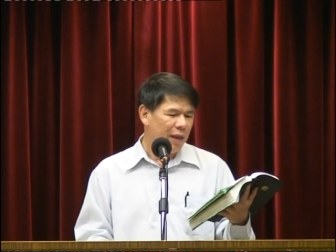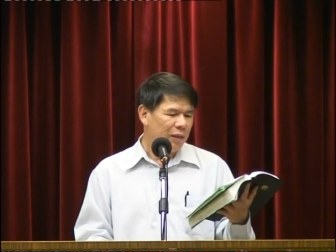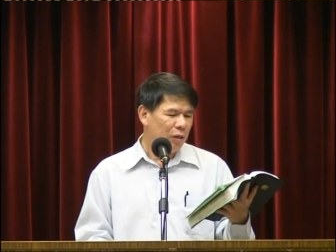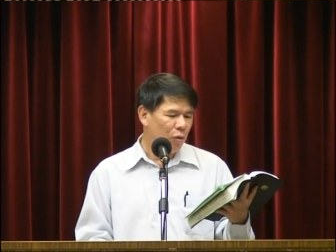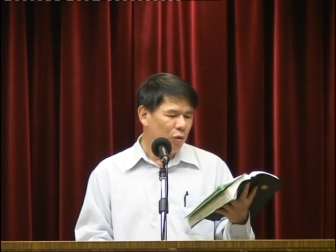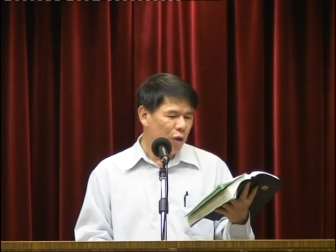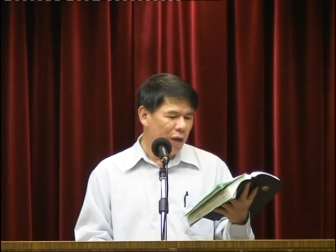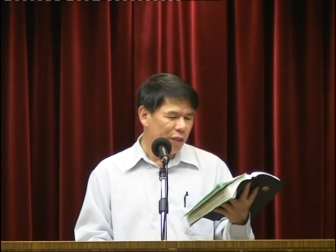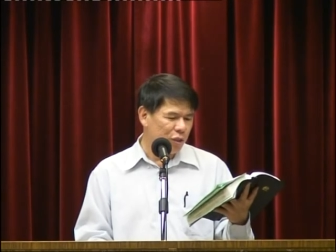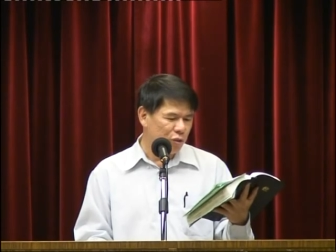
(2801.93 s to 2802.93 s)
又
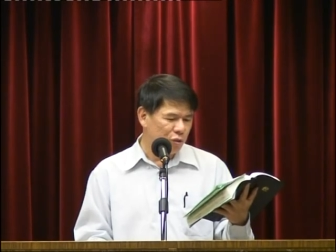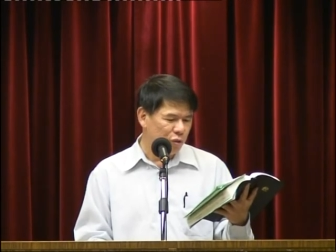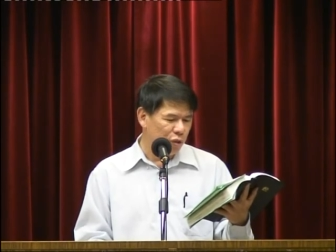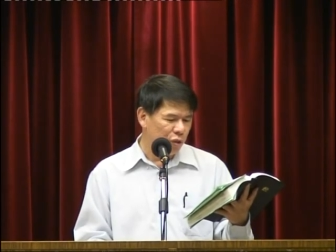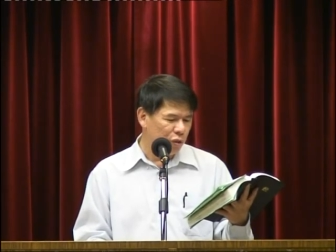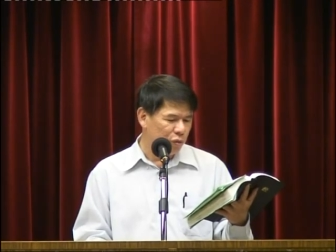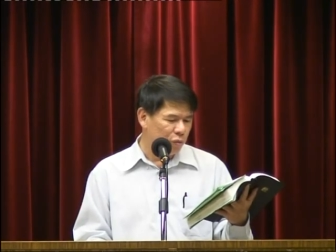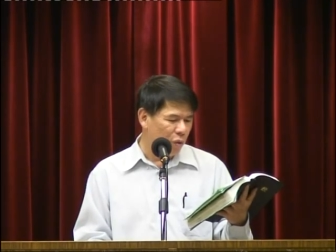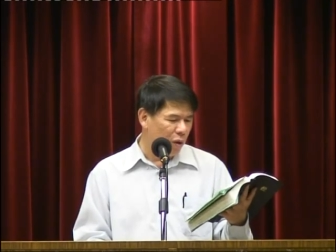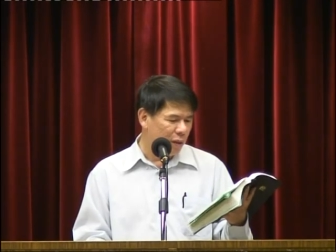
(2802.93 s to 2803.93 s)
掠了许
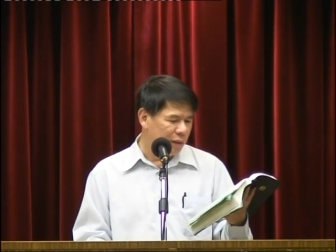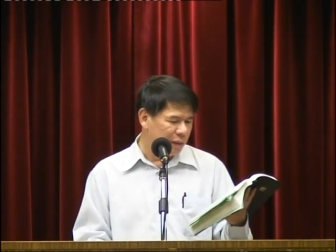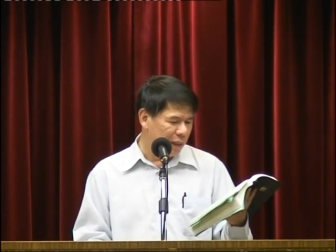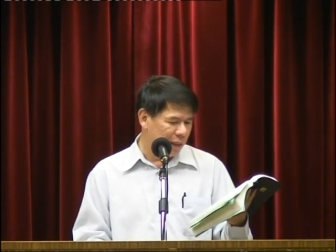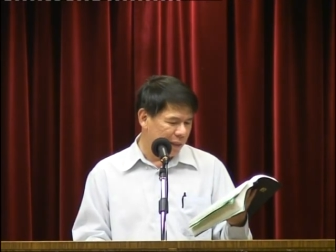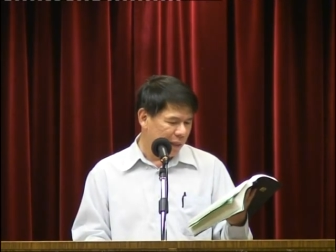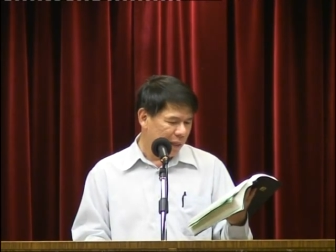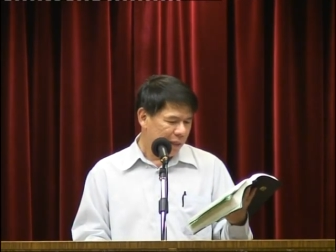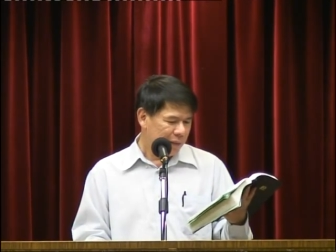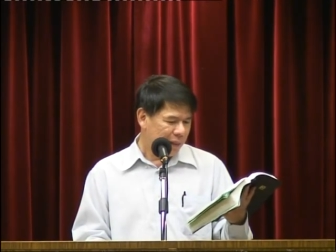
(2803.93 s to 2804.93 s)
多的
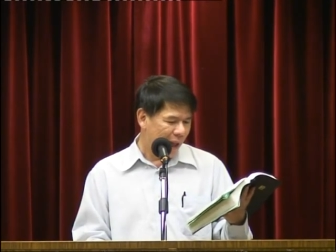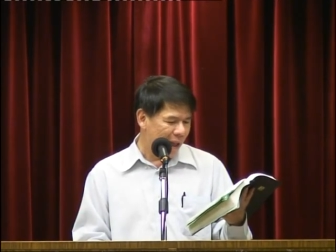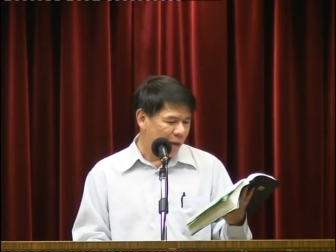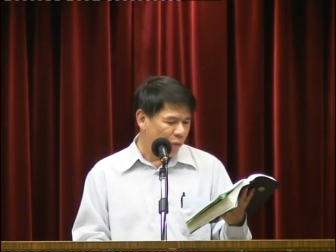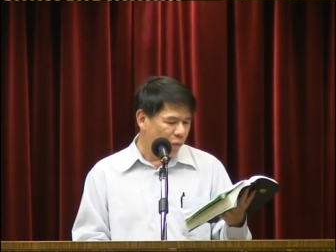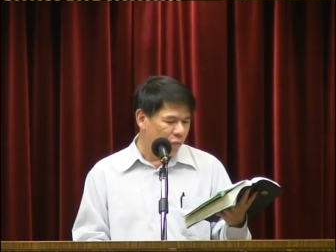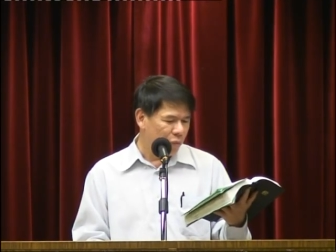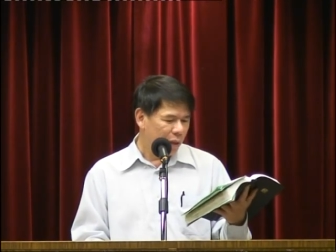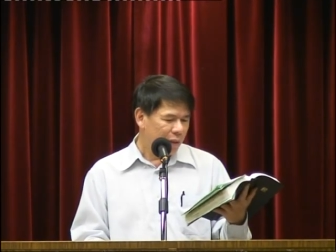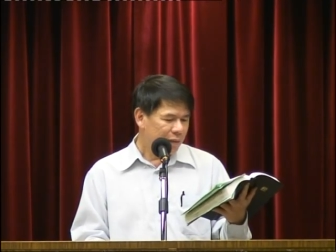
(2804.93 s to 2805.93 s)
财物，
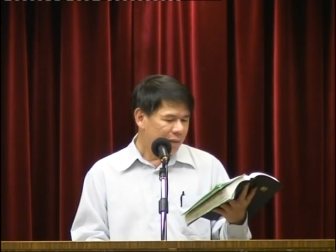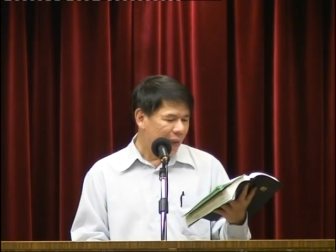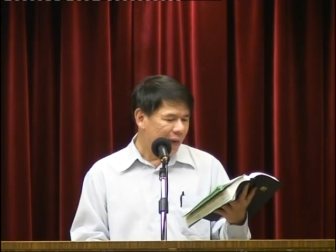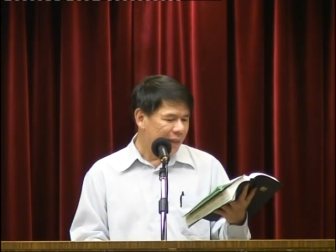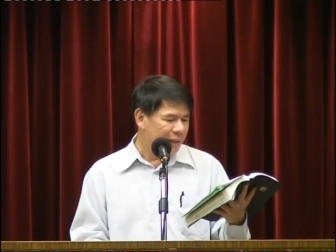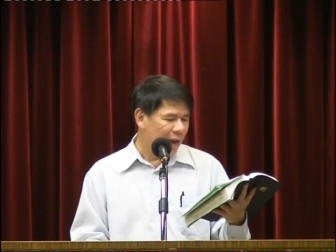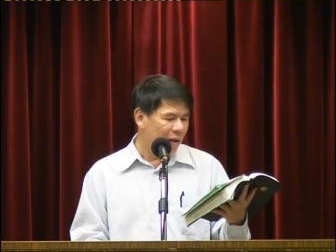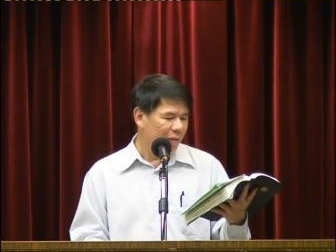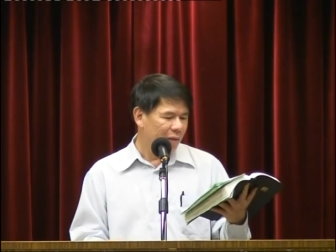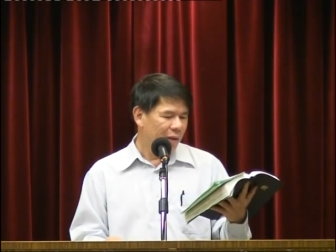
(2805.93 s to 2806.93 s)
带到